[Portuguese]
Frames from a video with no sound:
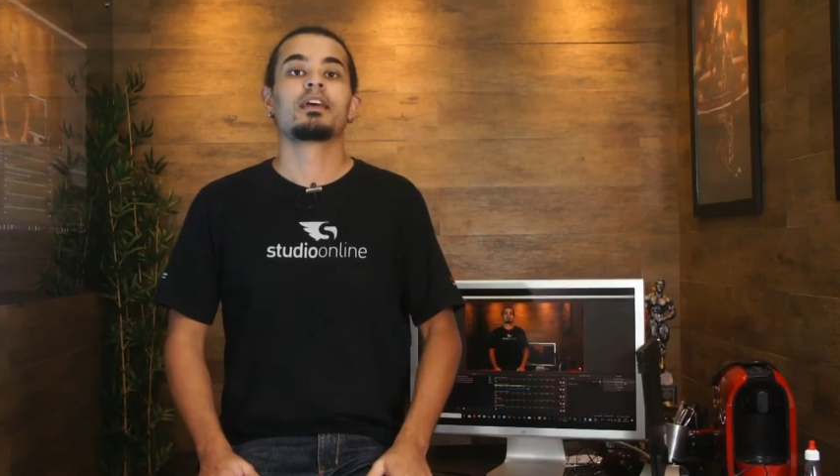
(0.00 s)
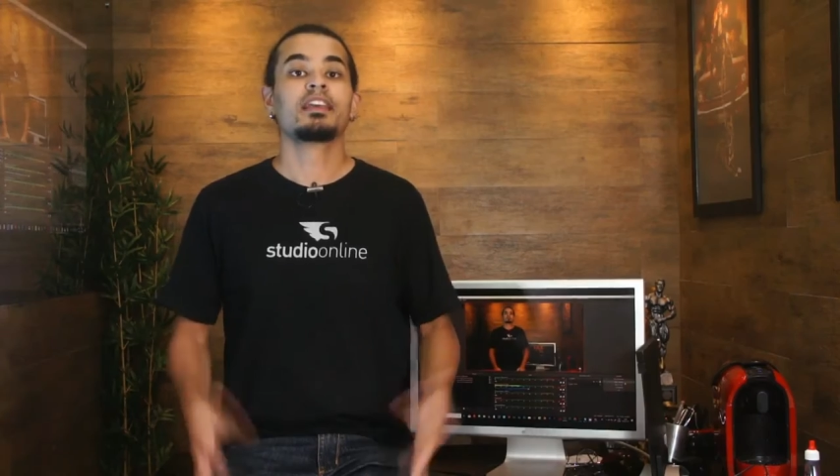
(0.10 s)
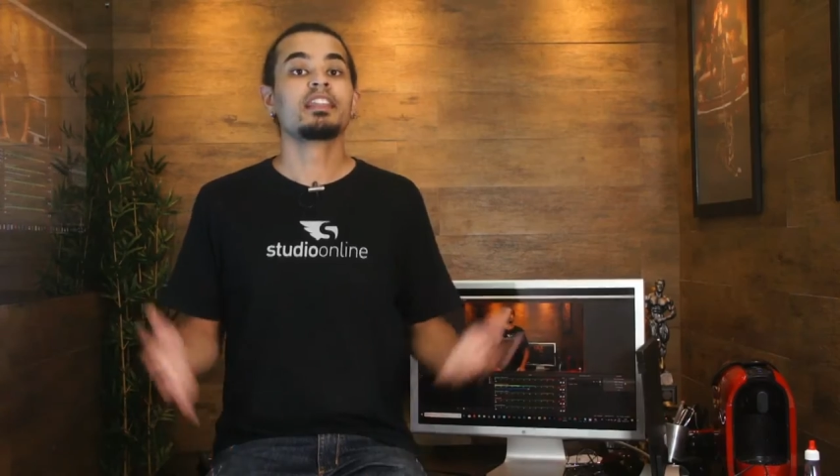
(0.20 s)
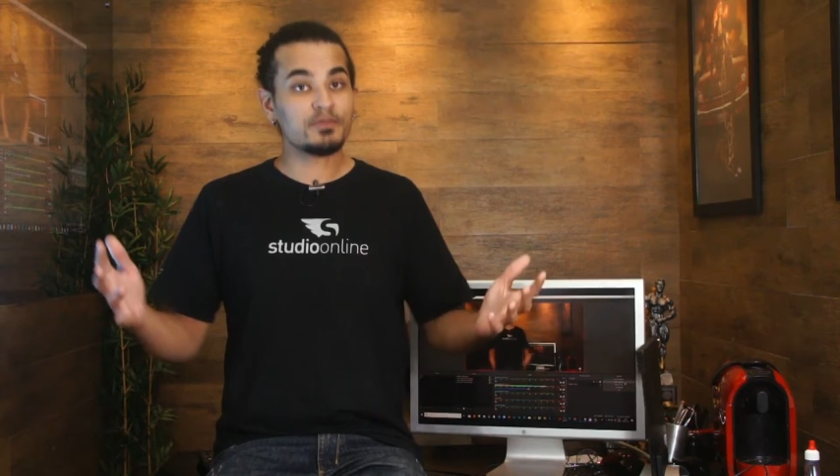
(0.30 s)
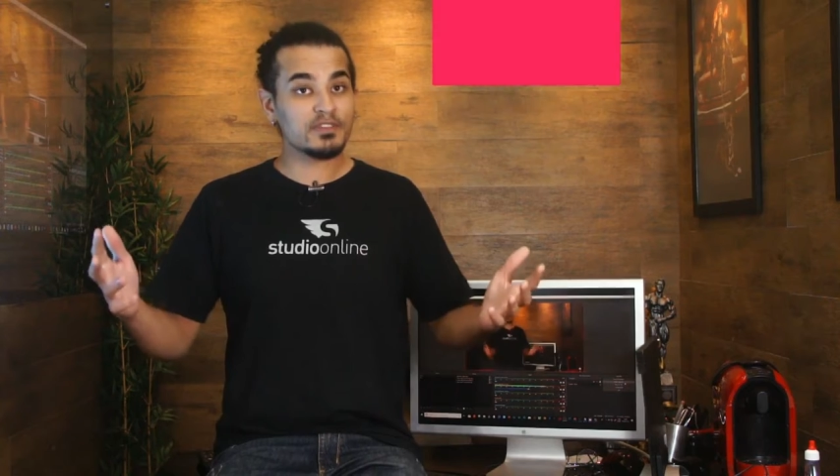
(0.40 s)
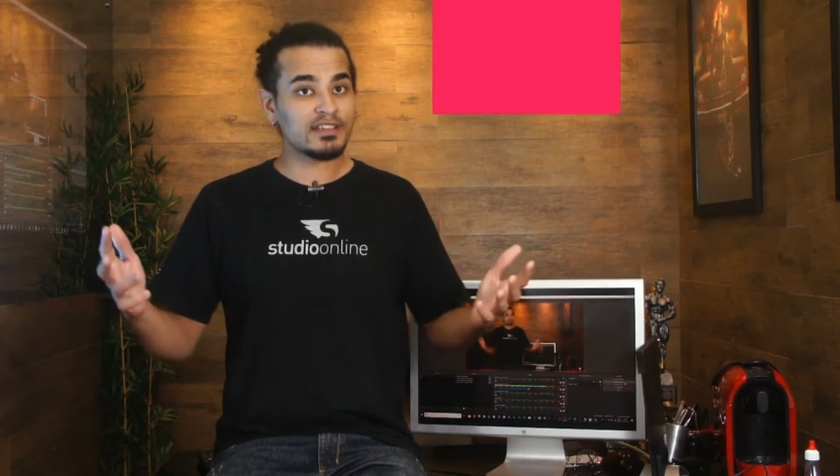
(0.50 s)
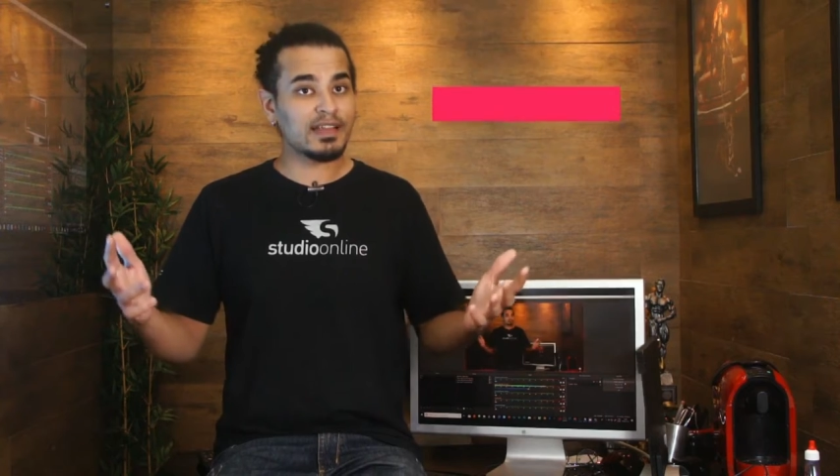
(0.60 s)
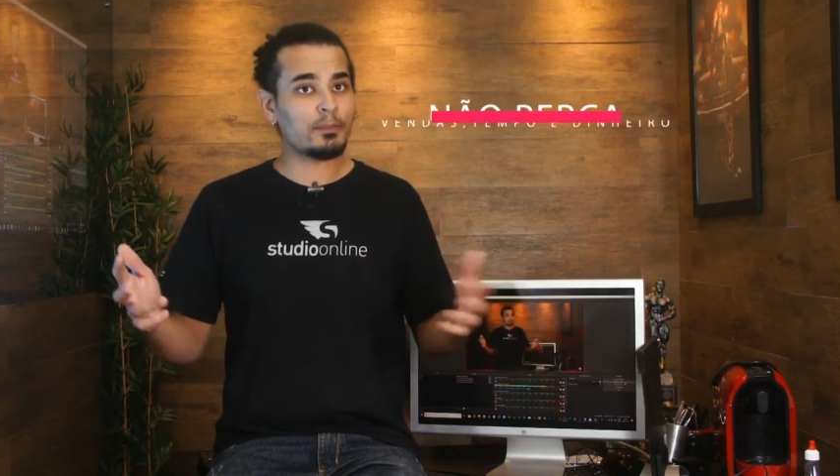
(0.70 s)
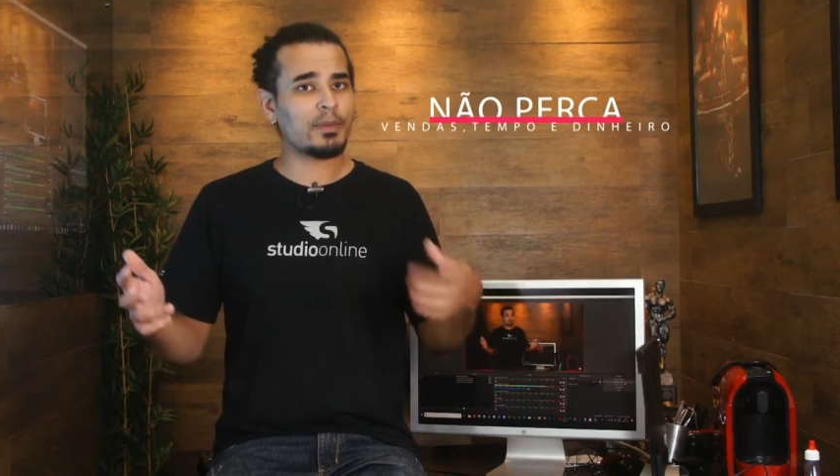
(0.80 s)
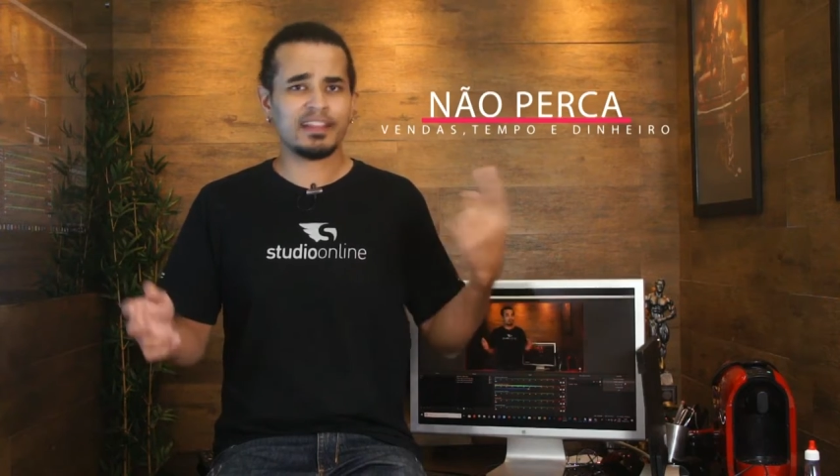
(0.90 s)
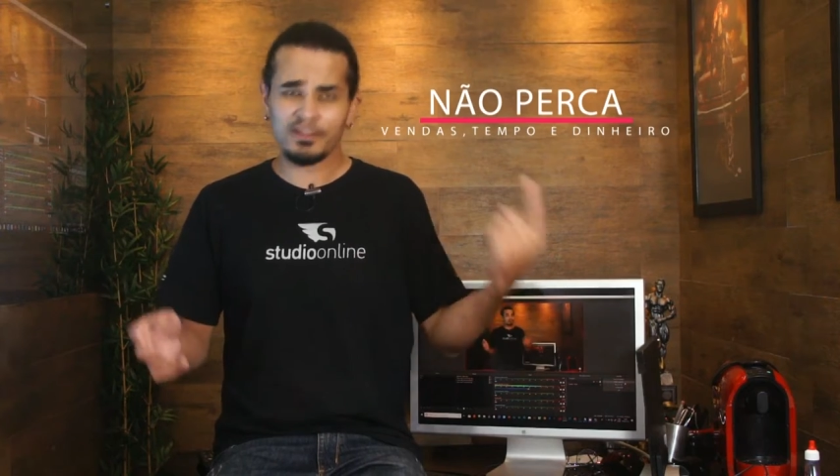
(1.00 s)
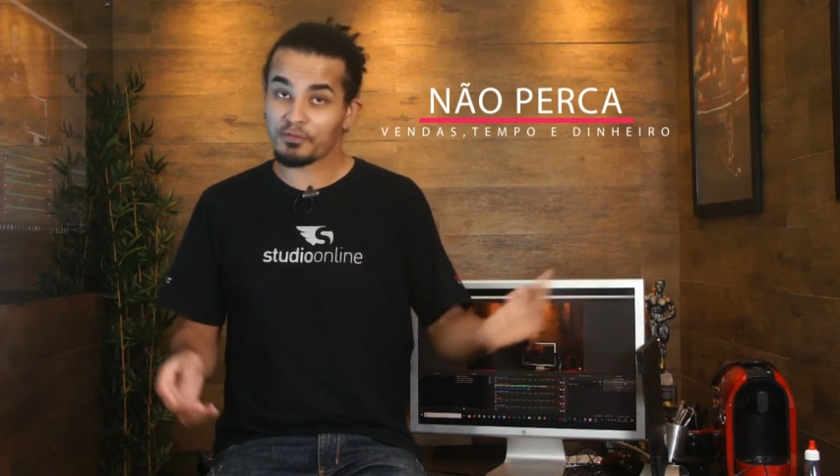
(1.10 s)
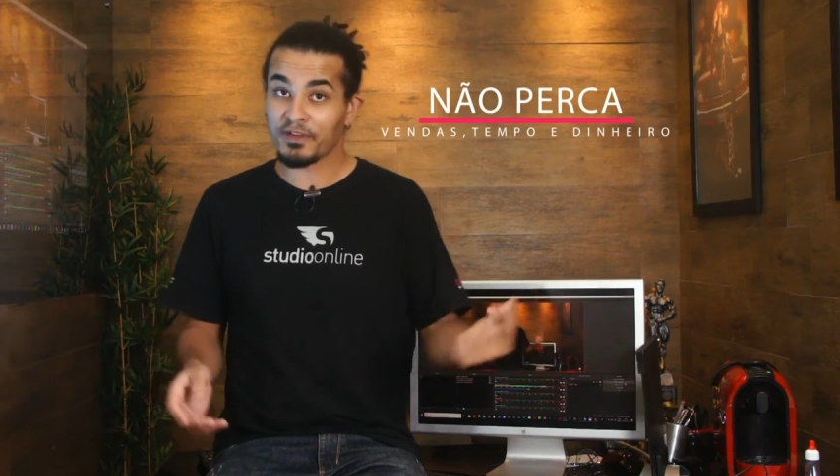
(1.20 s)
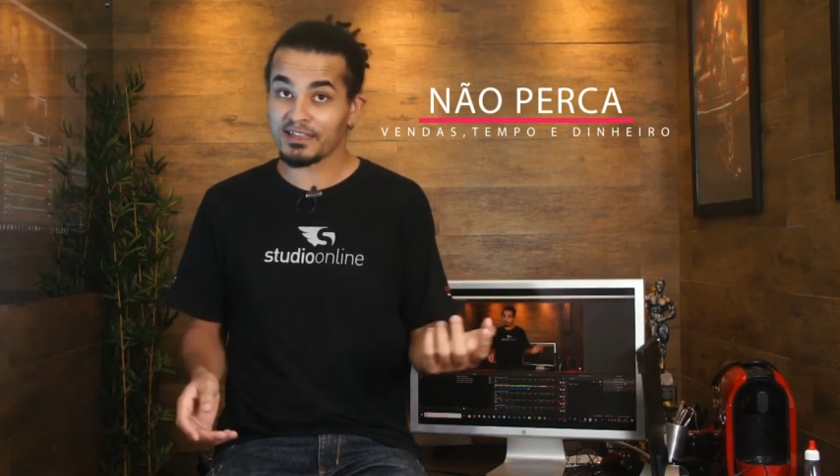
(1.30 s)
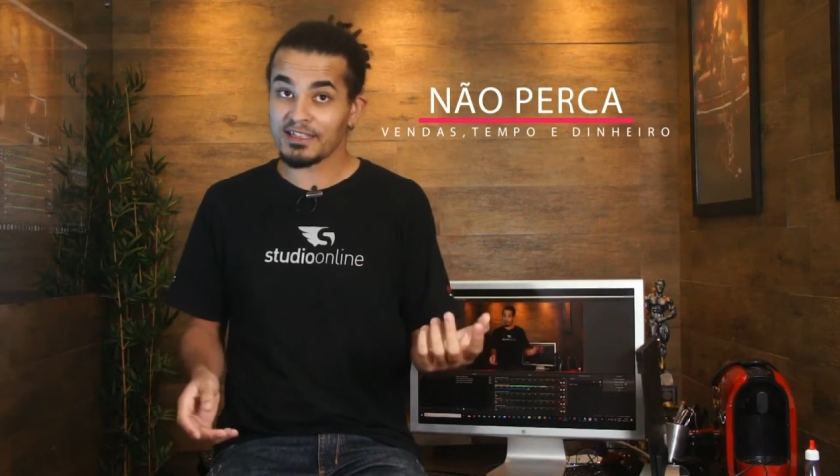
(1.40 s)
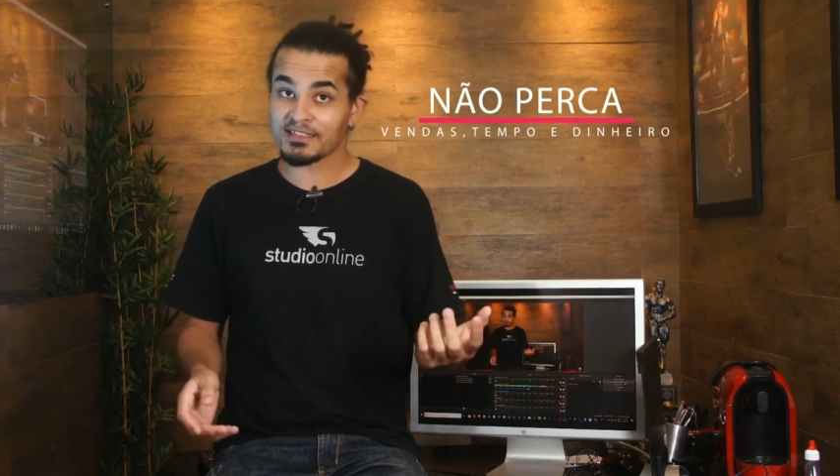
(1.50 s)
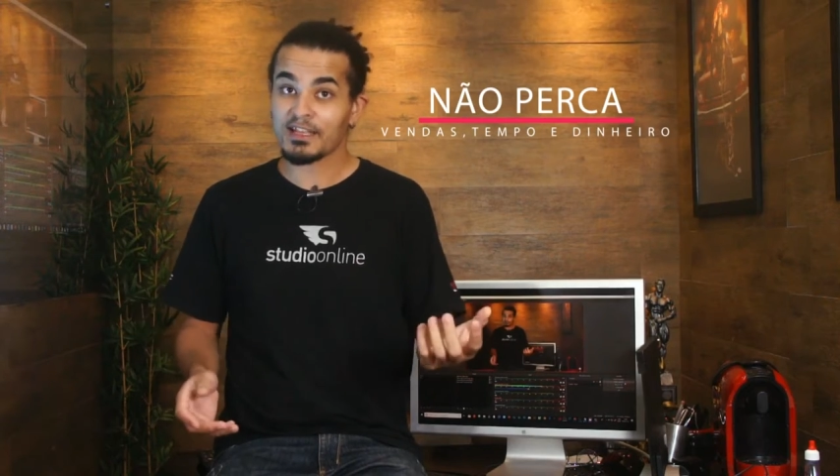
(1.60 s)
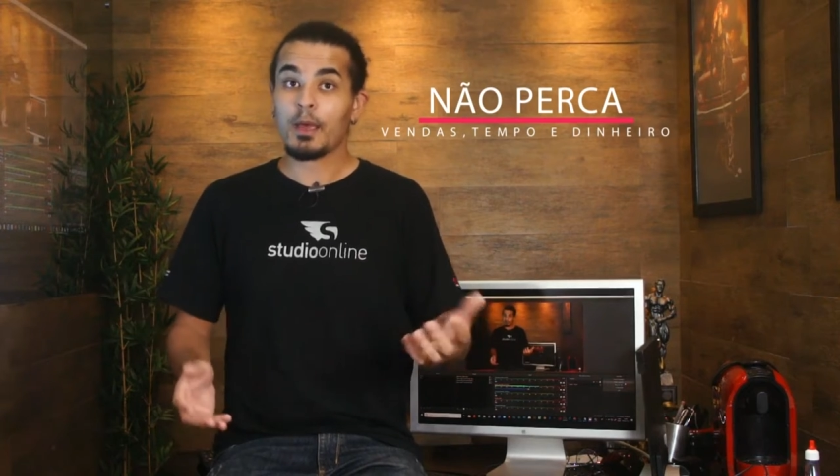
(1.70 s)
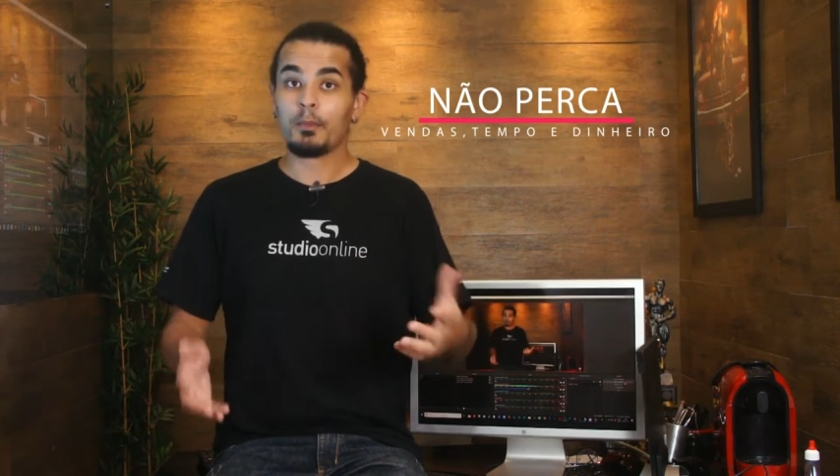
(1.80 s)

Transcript: E nisso você está perdendo vendas,